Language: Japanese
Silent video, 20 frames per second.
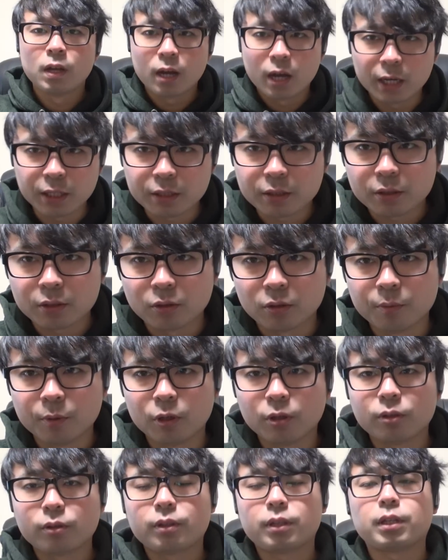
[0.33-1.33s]
はいどう
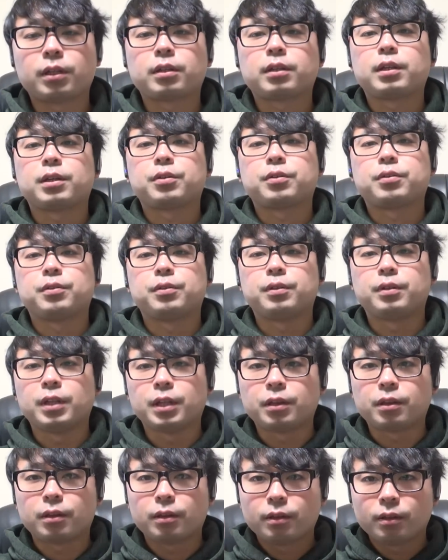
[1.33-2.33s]
もタクタク
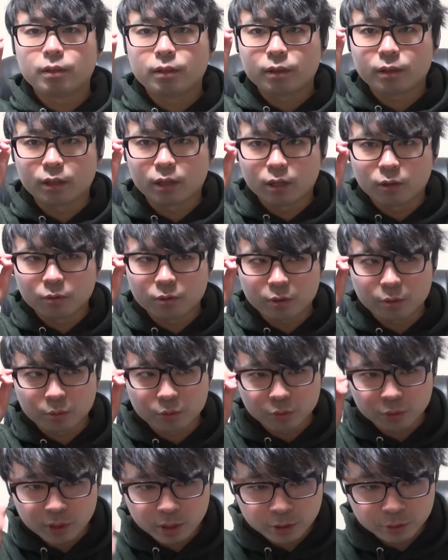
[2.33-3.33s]
ですさあ本日の
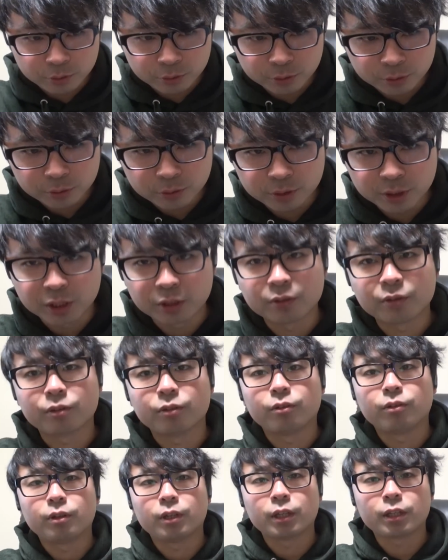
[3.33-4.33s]

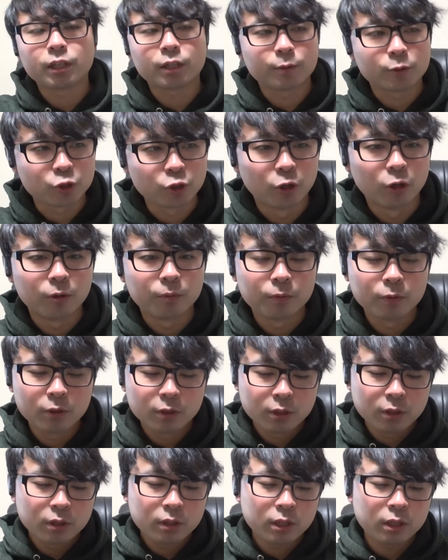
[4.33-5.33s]
デュエルリンクスやっていきましょう
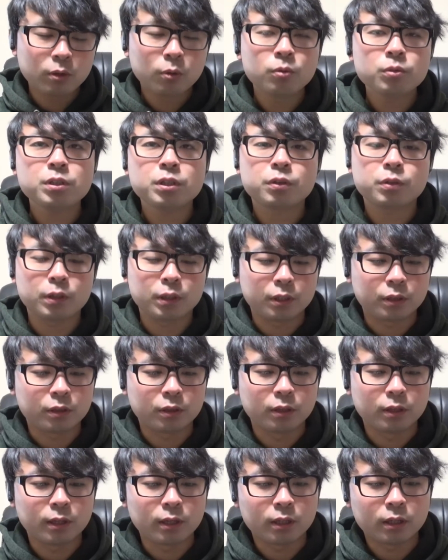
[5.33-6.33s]
えー、本日はで
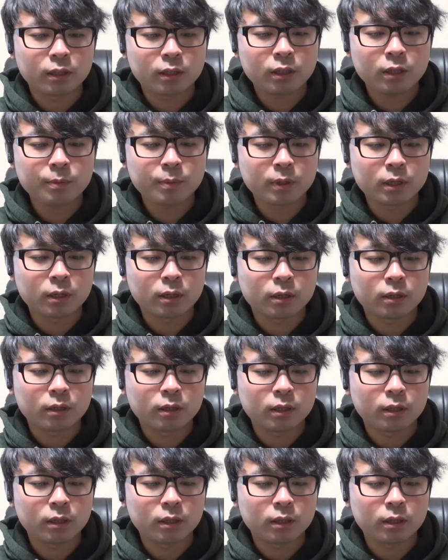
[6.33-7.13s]
すね、ただいま、